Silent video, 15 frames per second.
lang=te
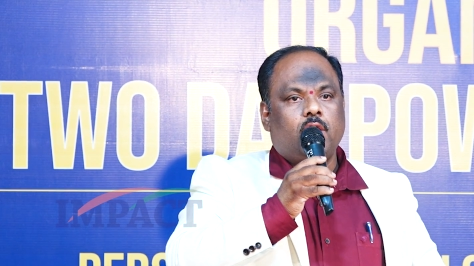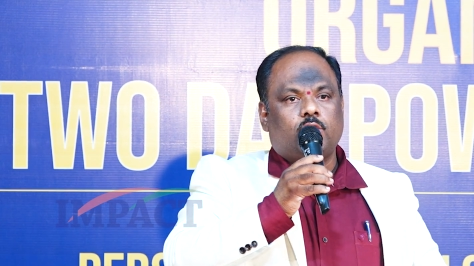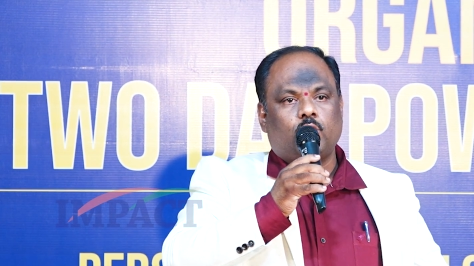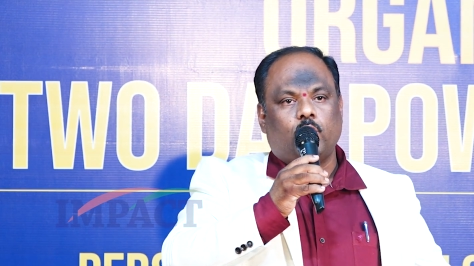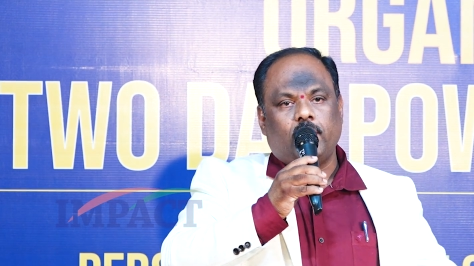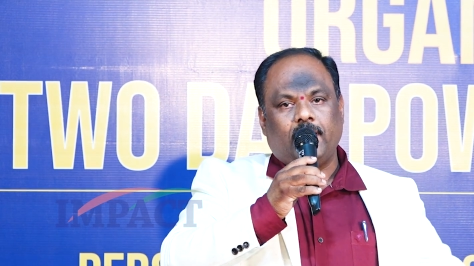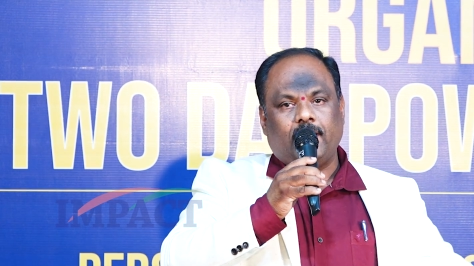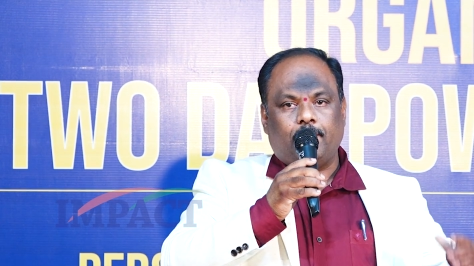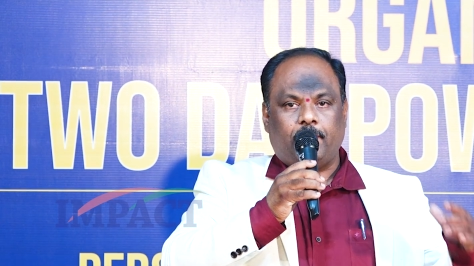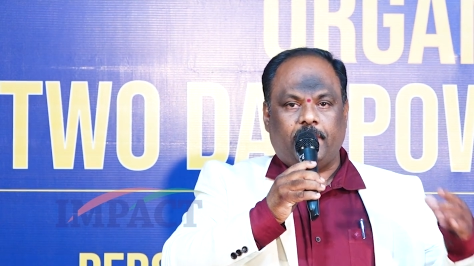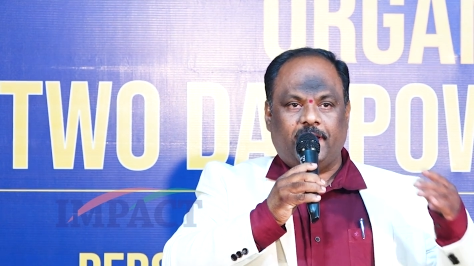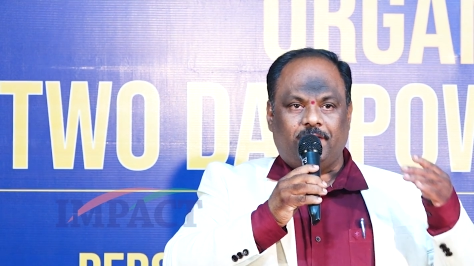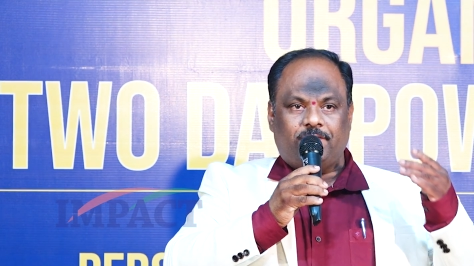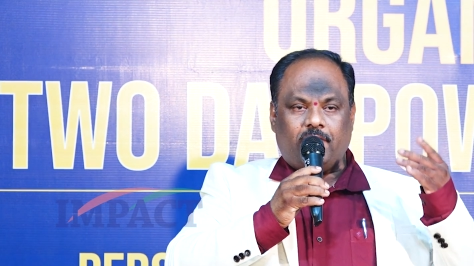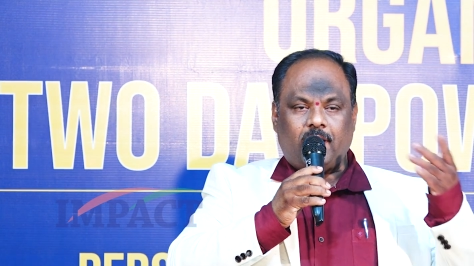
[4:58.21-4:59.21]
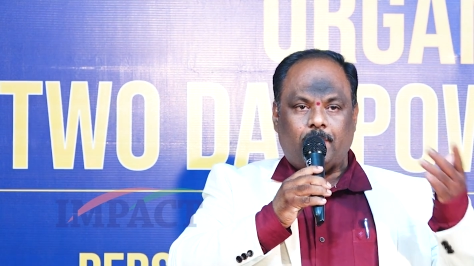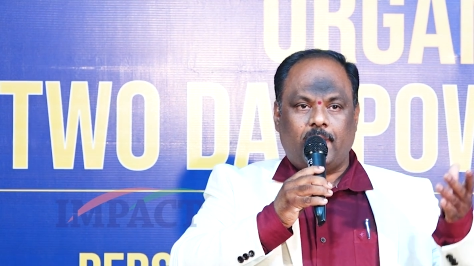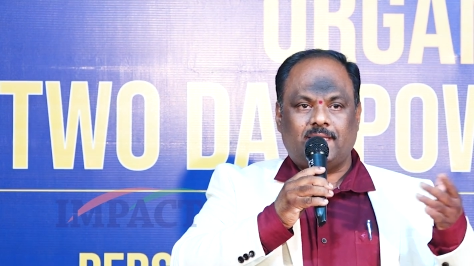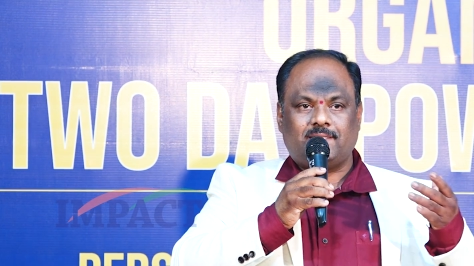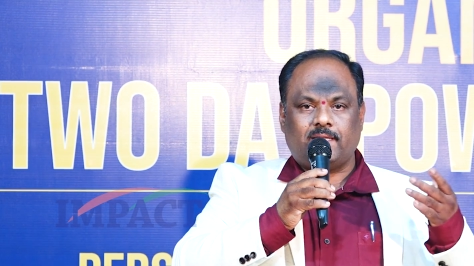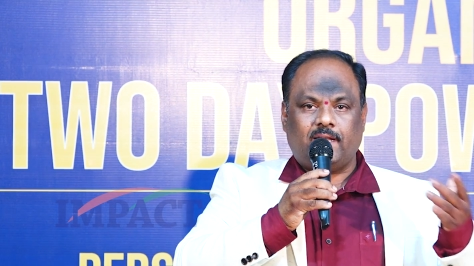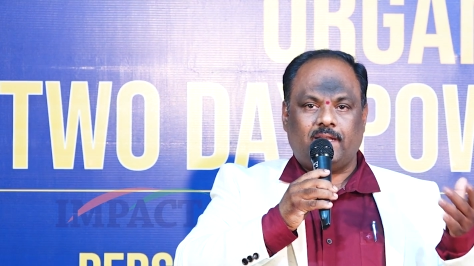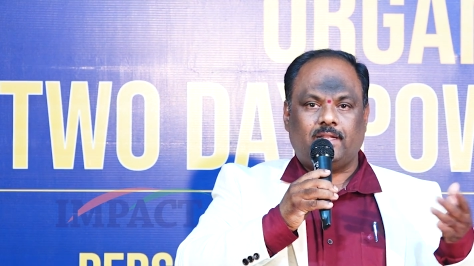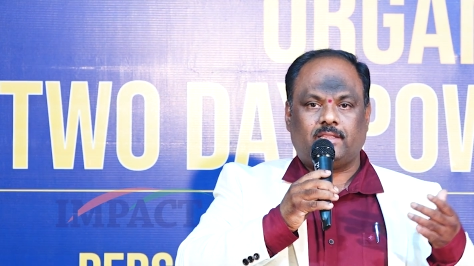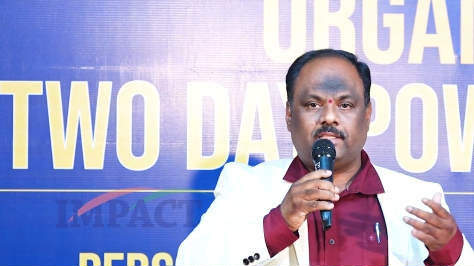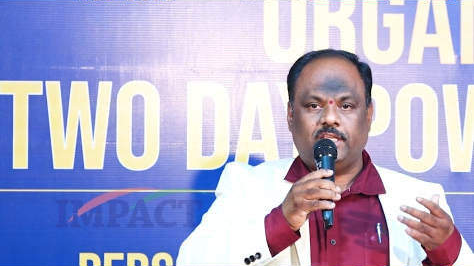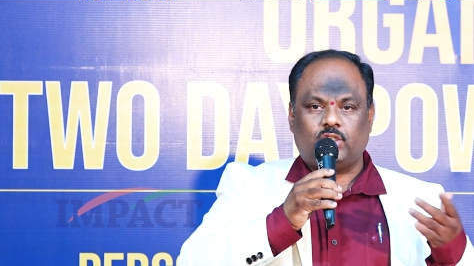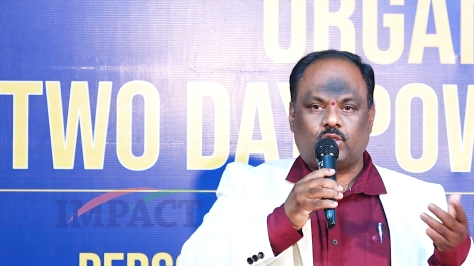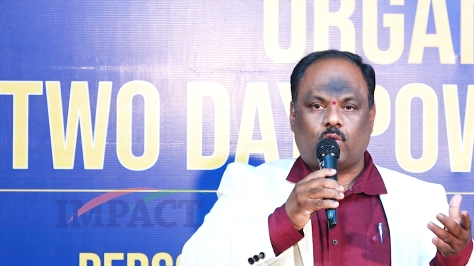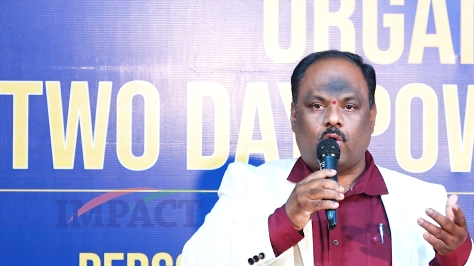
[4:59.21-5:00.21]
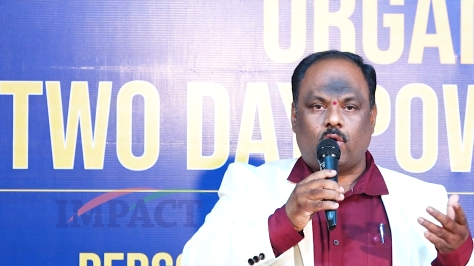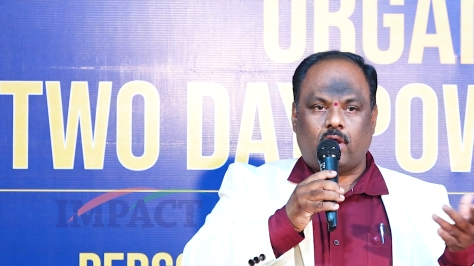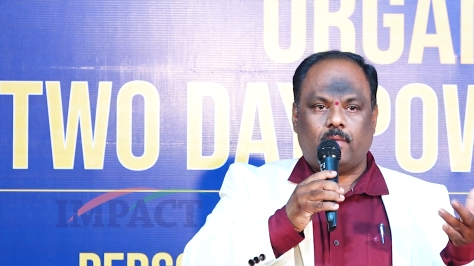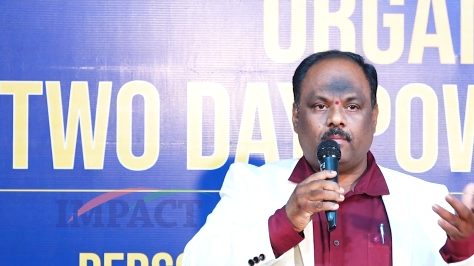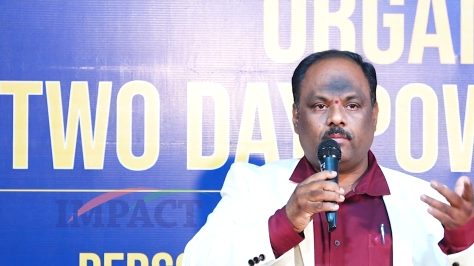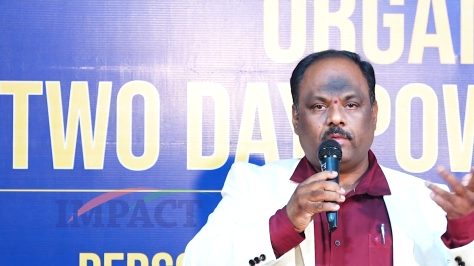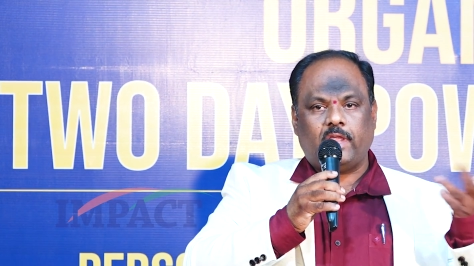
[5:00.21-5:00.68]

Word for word: సో ఇన్ఫర్మేషన్ తీసుకోవడం